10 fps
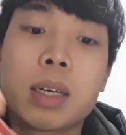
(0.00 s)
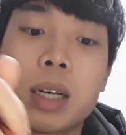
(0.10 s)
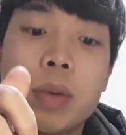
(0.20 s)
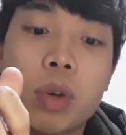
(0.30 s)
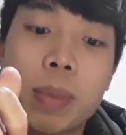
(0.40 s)

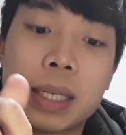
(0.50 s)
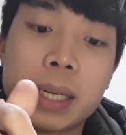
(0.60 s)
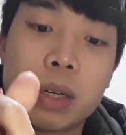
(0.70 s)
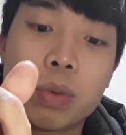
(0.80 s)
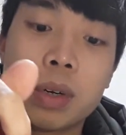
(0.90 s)
Cơm của mình
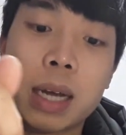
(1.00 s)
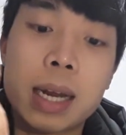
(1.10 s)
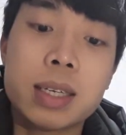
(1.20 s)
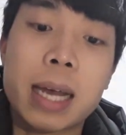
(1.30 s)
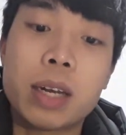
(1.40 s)
thì cũng khá
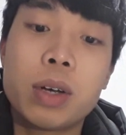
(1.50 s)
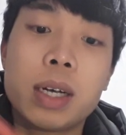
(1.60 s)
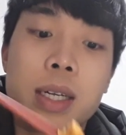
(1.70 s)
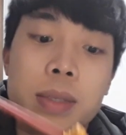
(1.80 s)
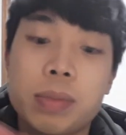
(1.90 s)
đơn giản thôi.
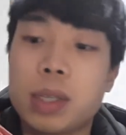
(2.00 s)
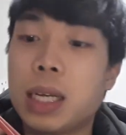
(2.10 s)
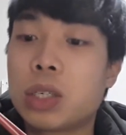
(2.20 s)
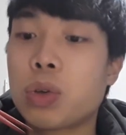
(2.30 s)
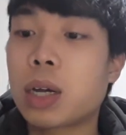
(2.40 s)

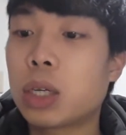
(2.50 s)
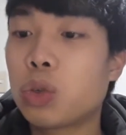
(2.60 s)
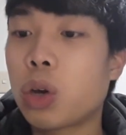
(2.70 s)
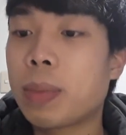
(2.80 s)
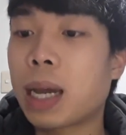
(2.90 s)
Thịt sốt cà
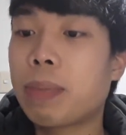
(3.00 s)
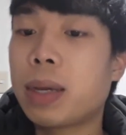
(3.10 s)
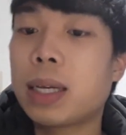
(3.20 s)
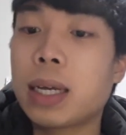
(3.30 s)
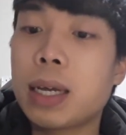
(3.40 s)
chua, mình ăn
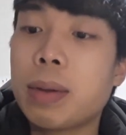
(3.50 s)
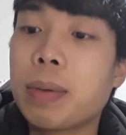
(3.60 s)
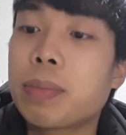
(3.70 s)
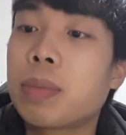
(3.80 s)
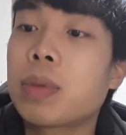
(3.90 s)
mấy cái
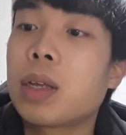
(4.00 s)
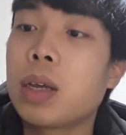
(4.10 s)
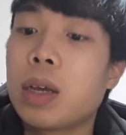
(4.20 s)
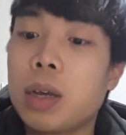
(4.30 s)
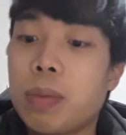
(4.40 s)

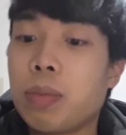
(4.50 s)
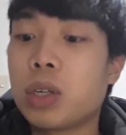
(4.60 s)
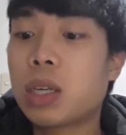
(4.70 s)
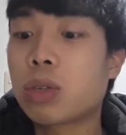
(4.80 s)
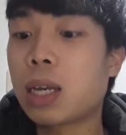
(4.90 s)

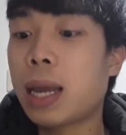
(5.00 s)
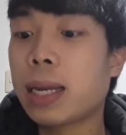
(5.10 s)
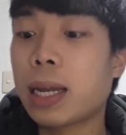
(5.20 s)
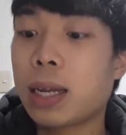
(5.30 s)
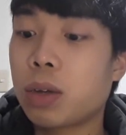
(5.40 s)
món rau xà lách
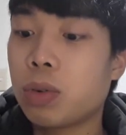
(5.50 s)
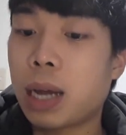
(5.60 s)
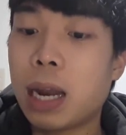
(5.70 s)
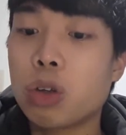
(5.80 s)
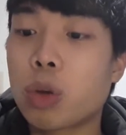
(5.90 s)
này. Cũng
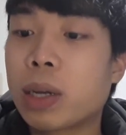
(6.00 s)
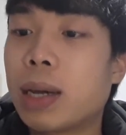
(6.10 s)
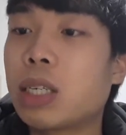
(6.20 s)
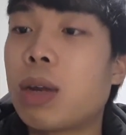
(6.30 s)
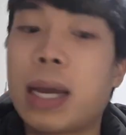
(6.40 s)
khá lâu rồi mình không
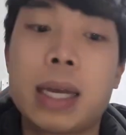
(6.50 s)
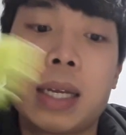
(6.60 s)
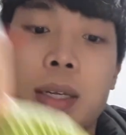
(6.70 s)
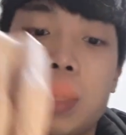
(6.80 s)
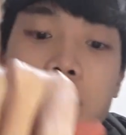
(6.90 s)
ăn rau này.
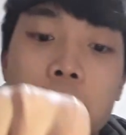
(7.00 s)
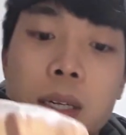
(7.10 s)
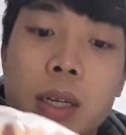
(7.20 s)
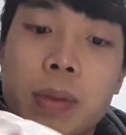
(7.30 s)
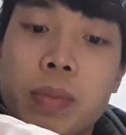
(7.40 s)

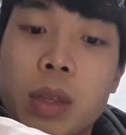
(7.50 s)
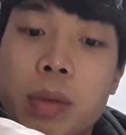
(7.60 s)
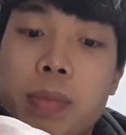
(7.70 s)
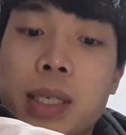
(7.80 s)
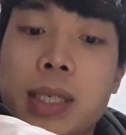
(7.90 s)

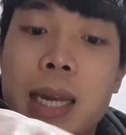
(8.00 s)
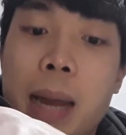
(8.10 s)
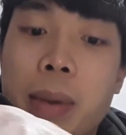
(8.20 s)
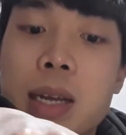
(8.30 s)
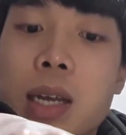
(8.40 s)
Mình chỉ
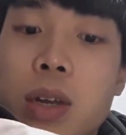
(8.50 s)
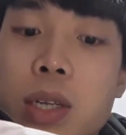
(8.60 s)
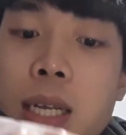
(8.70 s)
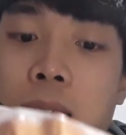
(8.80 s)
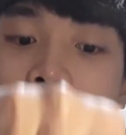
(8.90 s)
làm cái nước nó
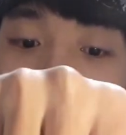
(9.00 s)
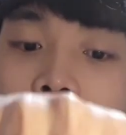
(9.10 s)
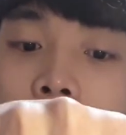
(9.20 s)
sệt sệt sệt để